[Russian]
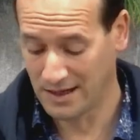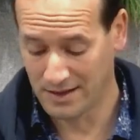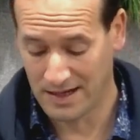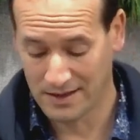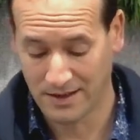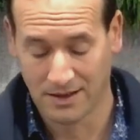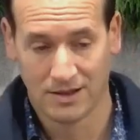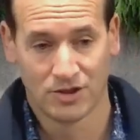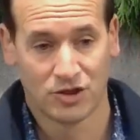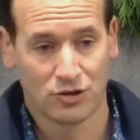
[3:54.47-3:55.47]
когда
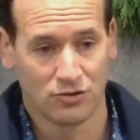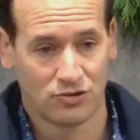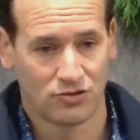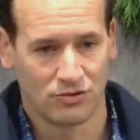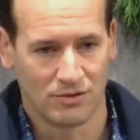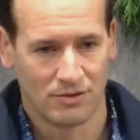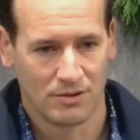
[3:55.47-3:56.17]
открыл инструкцию,